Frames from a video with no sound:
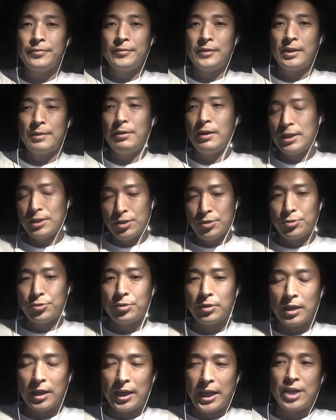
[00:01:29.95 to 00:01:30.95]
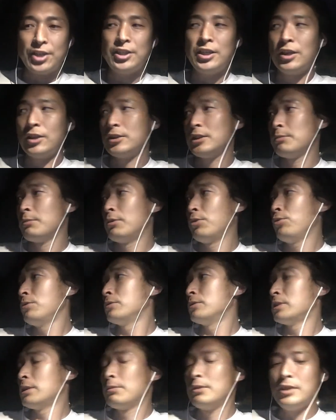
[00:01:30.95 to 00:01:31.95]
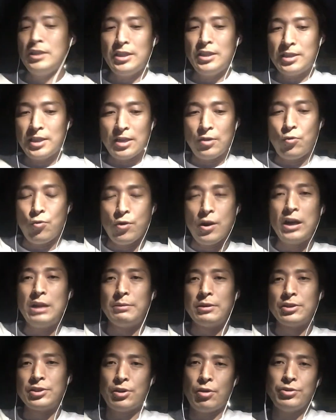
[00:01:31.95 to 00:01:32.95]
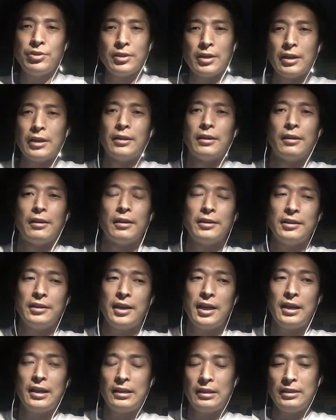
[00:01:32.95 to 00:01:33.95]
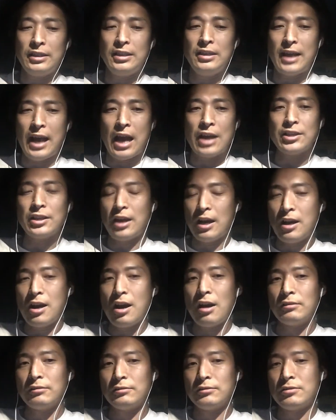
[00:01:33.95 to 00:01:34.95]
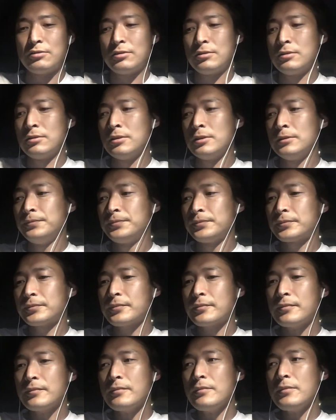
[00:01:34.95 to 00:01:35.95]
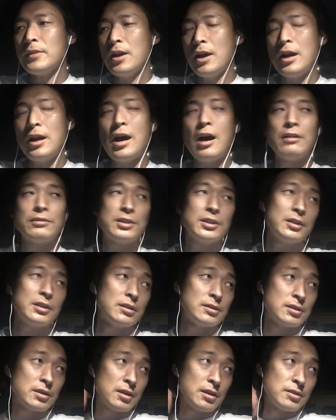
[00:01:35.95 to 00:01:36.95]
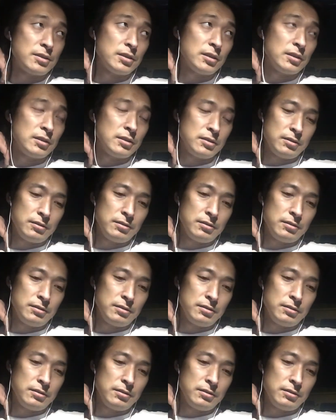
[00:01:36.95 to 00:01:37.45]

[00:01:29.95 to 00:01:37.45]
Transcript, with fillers: 你们可以自己去联系什么路什么，你直接谷歌里面搜就可以了啊，应该应该还是很好，很好这个这个这个